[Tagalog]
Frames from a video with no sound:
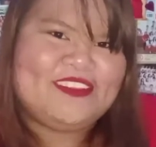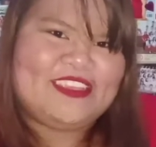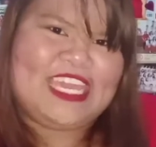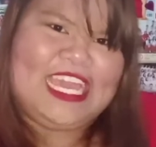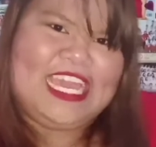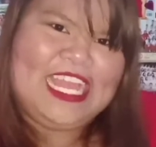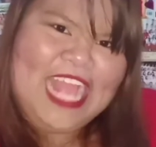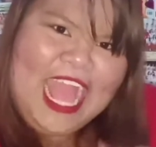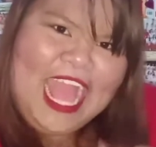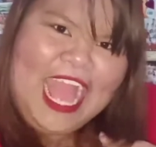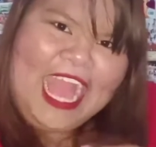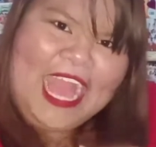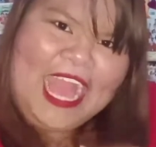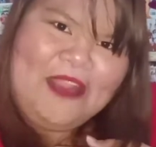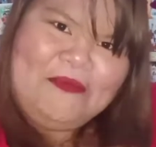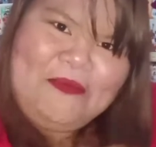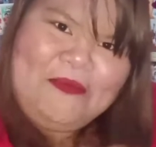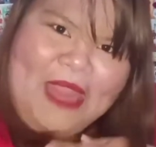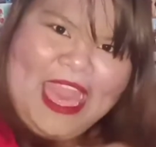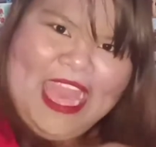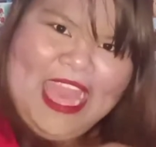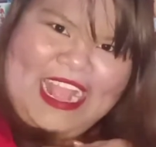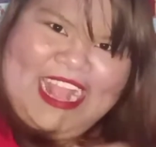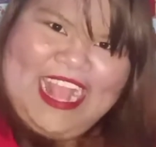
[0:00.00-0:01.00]

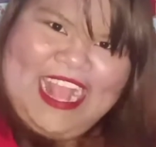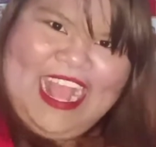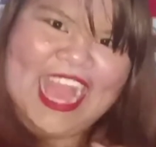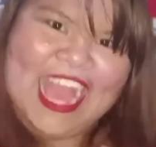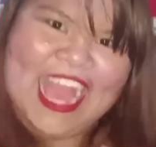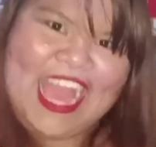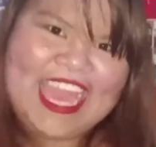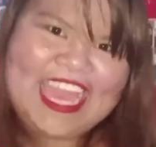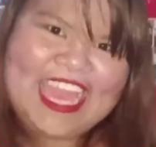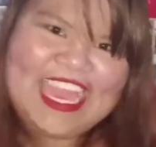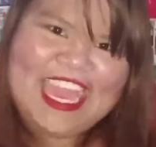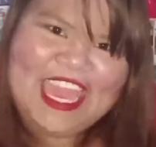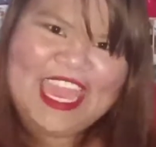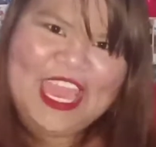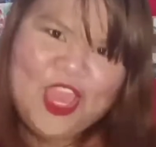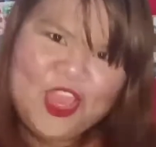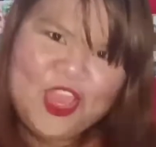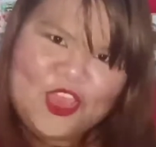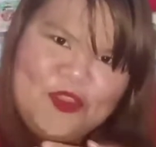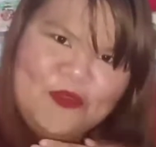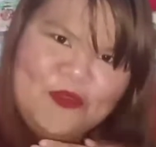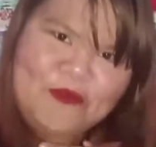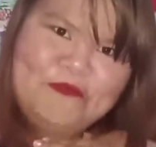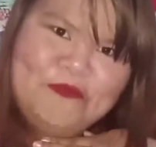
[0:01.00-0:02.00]
Kinakabahan na nga eh.
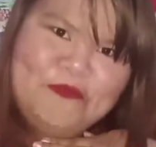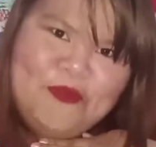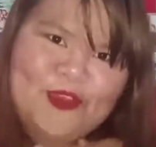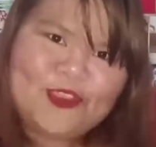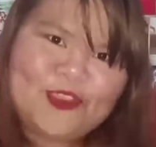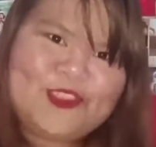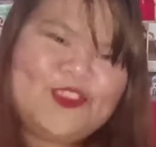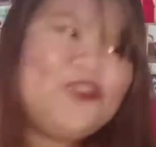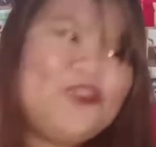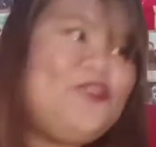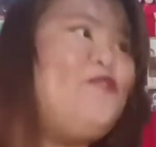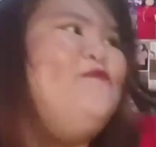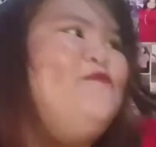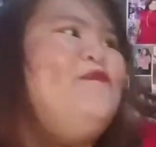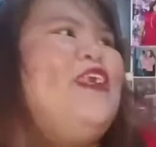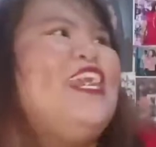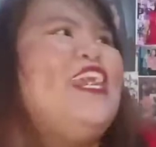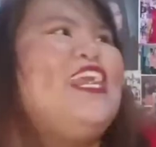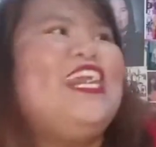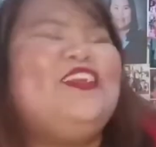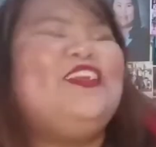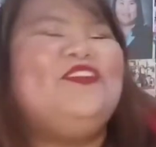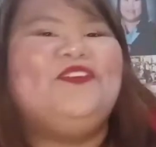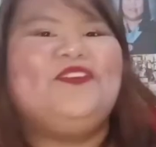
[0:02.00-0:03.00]
Yung puso
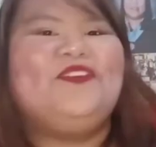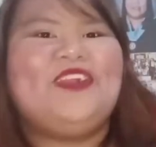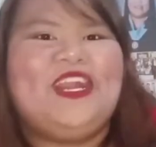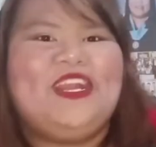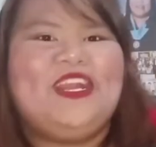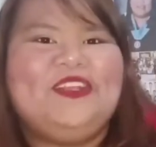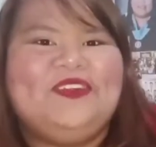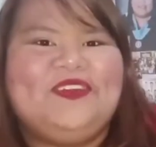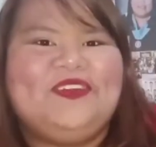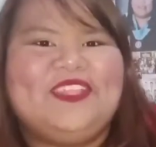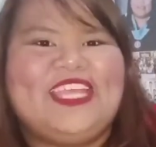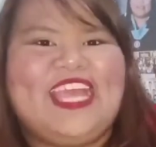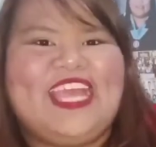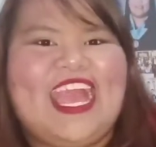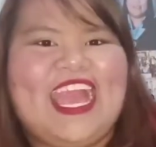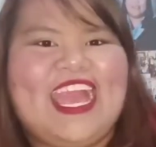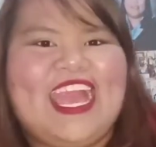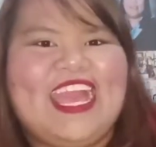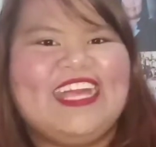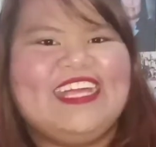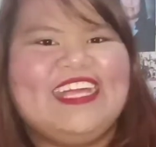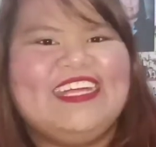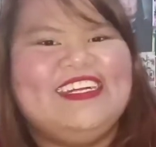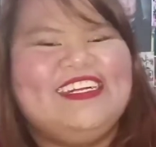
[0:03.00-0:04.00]
gumaganong-ganon
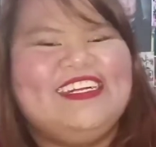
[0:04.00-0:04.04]
na.